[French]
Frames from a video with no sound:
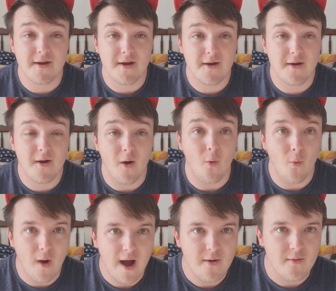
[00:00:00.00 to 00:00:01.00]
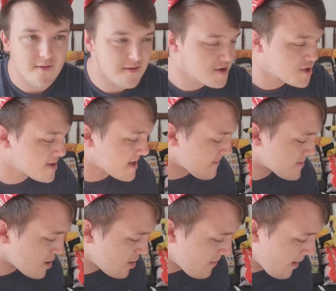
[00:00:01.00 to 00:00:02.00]
Euh, waouh, juste
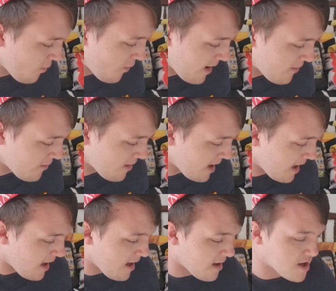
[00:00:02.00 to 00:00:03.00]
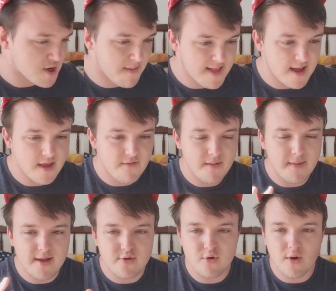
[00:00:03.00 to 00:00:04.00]
absolument waouh. Euh, je m'attendais vraiment
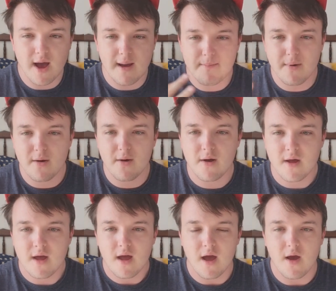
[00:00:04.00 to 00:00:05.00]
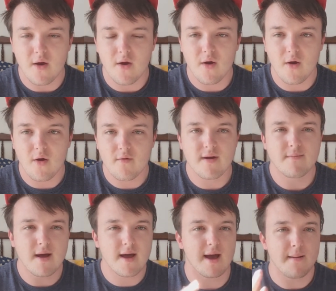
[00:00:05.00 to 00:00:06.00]
à du rap, euh,
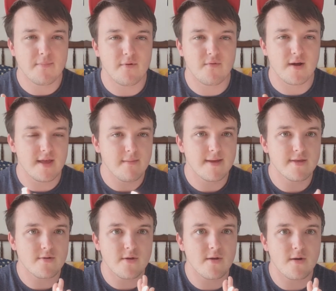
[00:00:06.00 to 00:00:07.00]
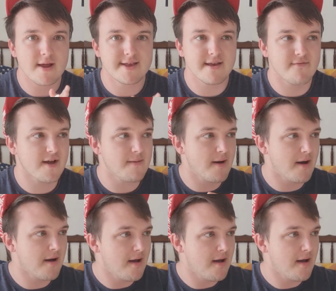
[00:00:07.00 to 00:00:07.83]
vraiment rap, vous voyez, mais non, non, non, là c'est vraiment.